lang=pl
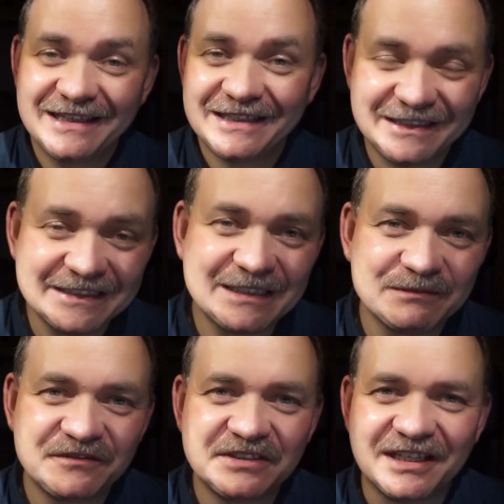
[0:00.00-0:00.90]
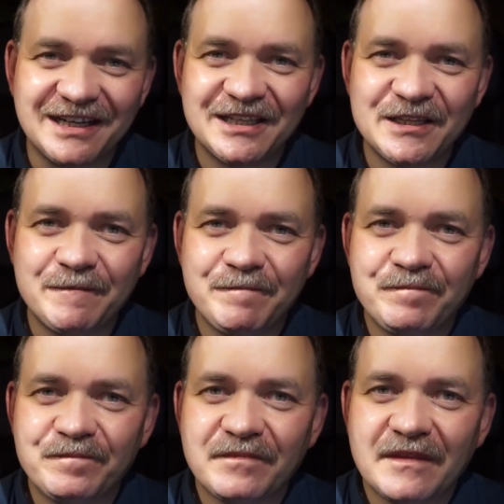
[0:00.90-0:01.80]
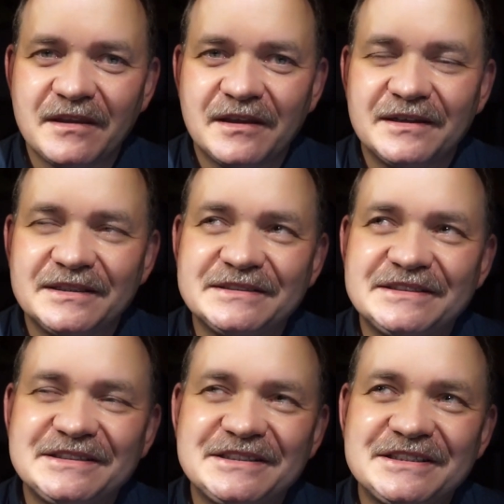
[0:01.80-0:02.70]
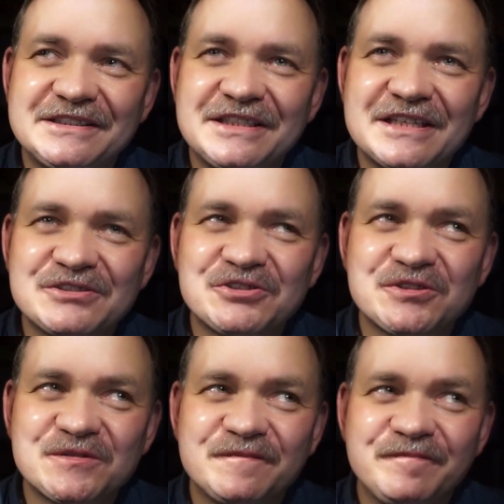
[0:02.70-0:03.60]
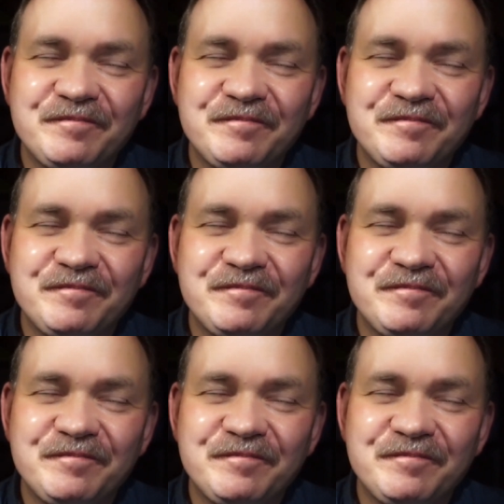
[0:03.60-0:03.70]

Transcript: i niesamowita, ale e, też